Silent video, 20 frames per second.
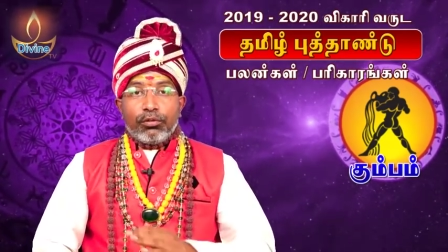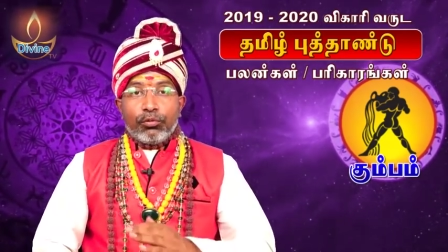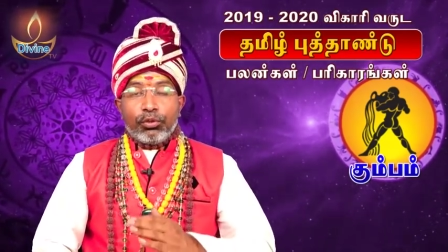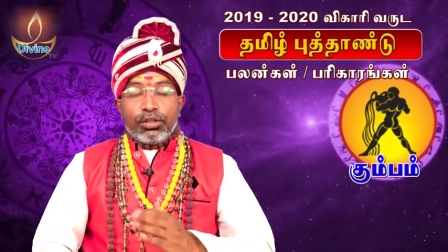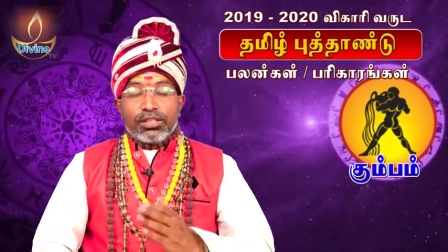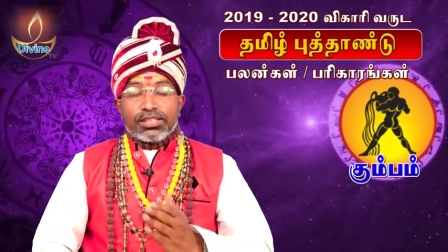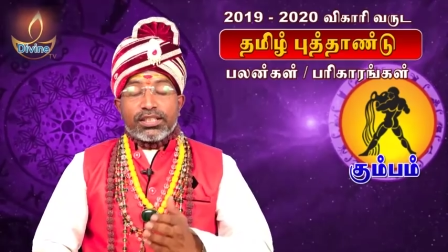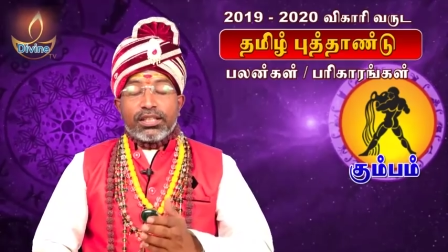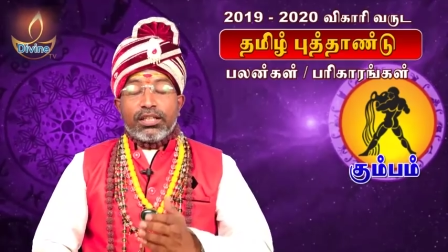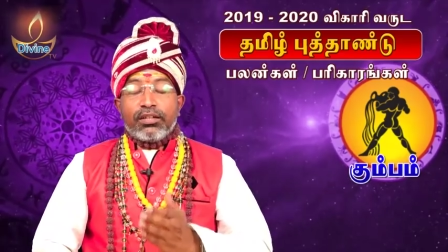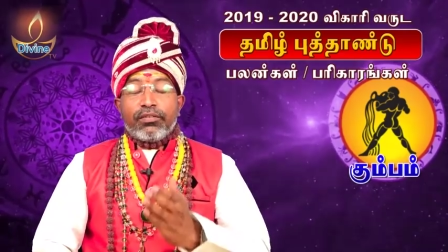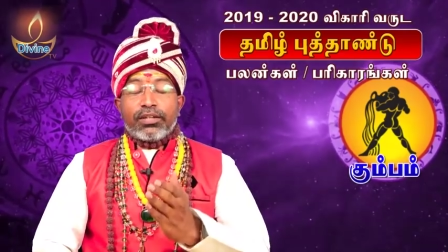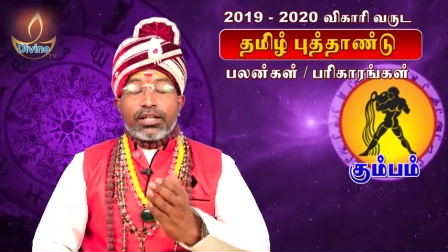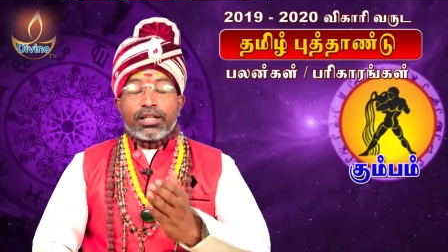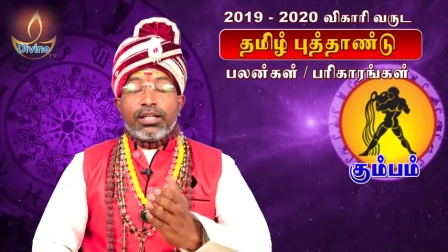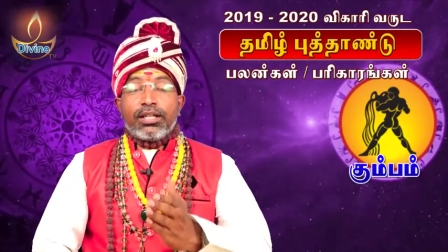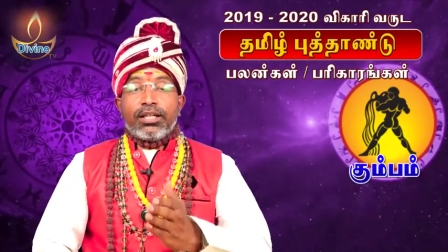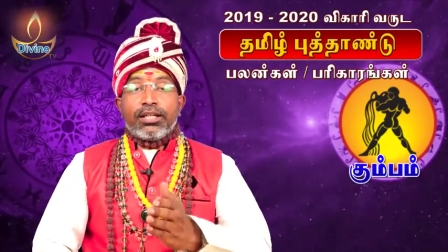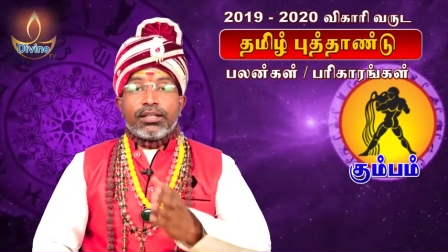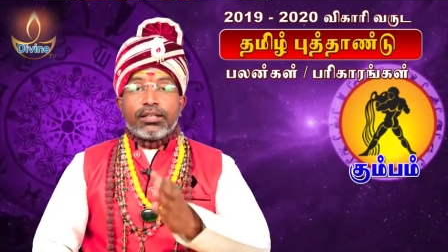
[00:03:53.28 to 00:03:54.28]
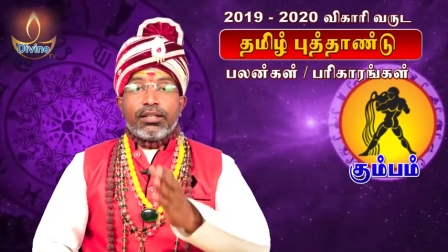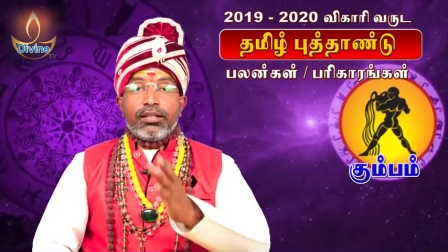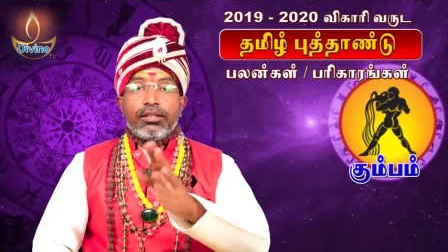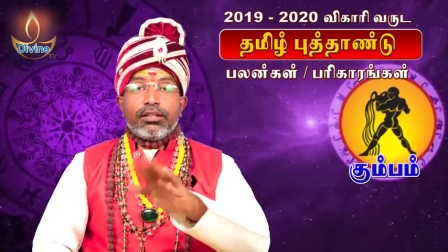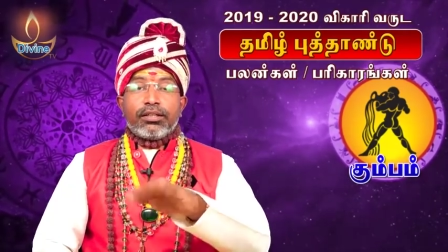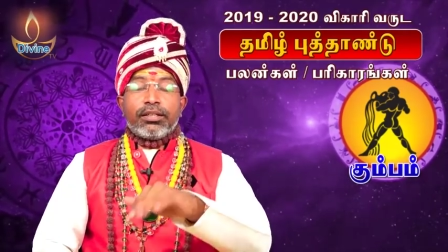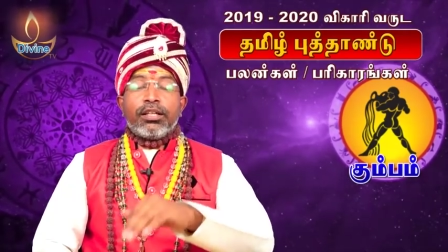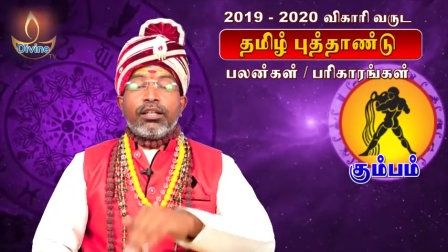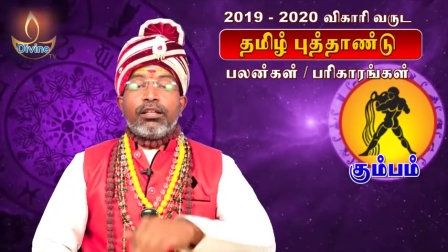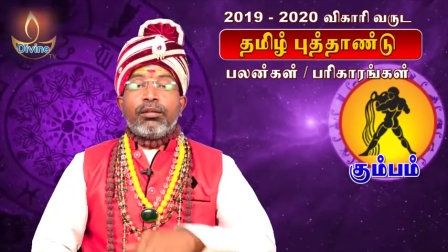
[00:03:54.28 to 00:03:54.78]
ஒரு சில வரலாறுகள்
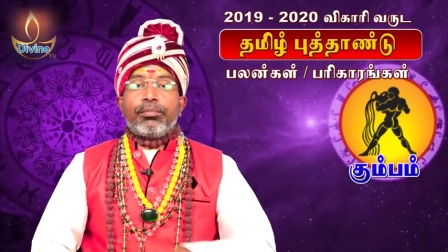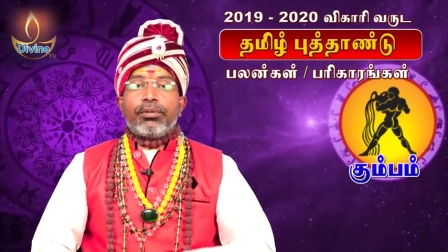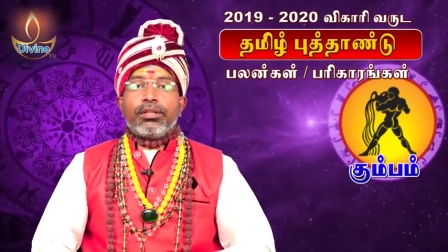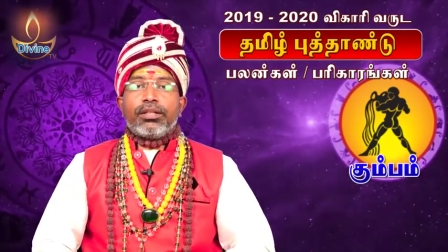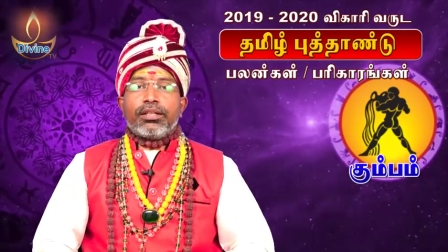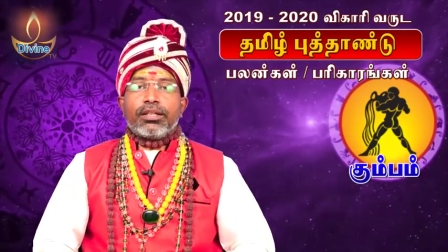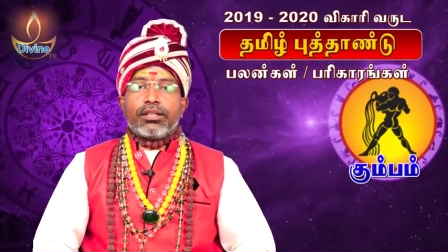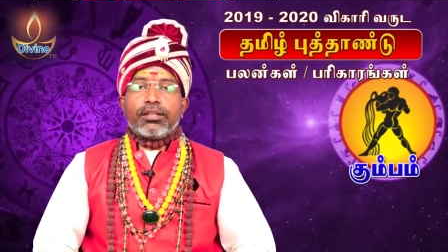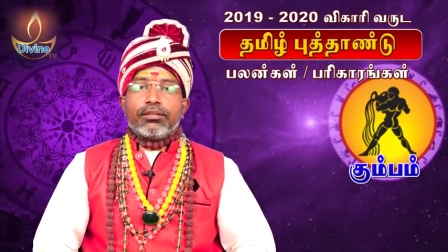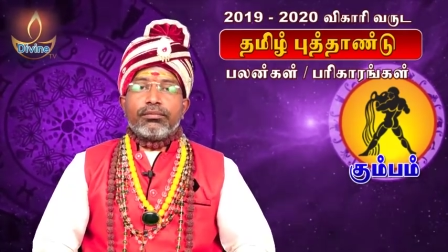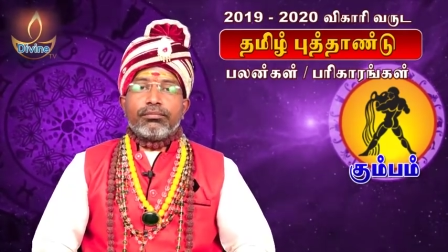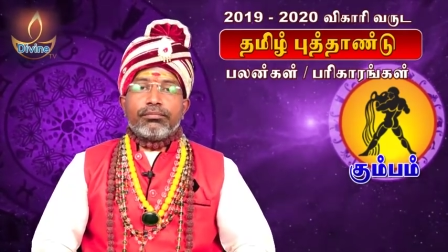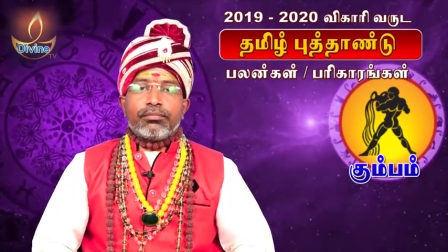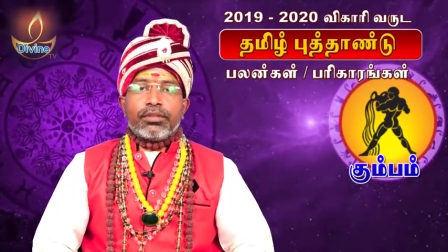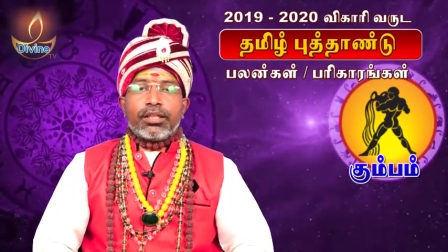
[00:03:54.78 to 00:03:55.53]
எழுதப்படுகிறது